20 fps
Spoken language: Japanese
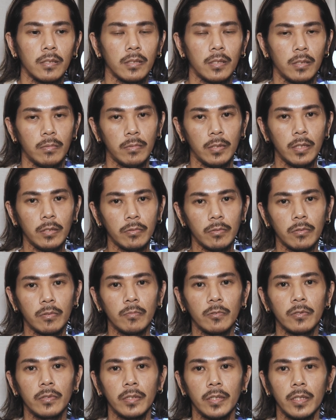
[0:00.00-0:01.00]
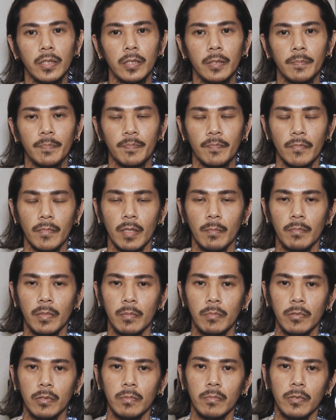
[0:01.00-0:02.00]
多分あると思うんで、まあ
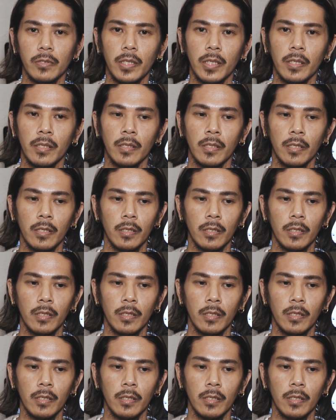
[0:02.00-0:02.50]
僕もね、やっ